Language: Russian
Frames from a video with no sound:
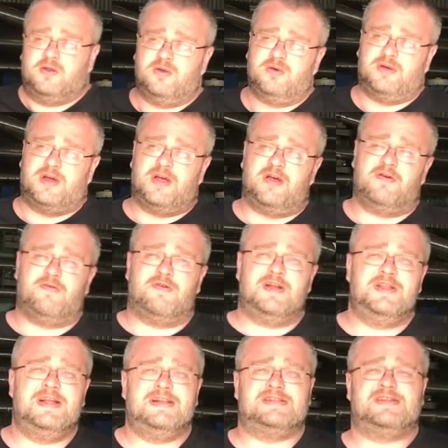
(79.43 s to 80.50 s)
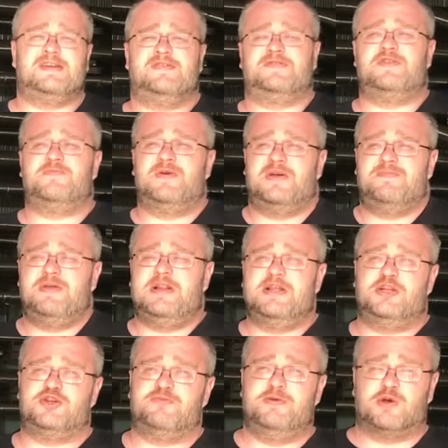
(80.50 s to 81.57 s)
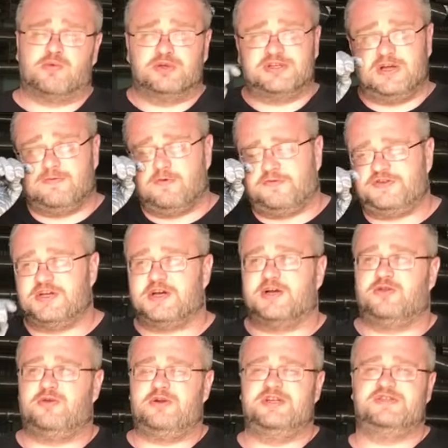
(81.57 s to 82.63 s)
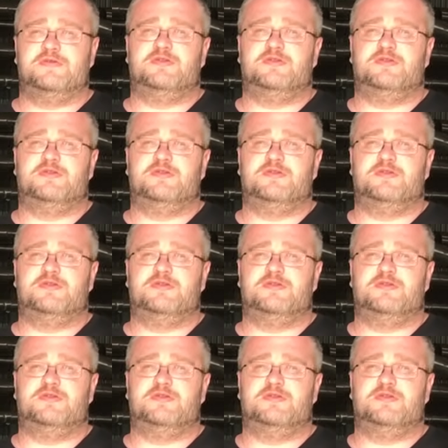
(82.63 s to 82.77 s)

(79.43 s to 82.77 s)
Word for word: Ну, владельцы автомобилей GB кузовов, те, которые с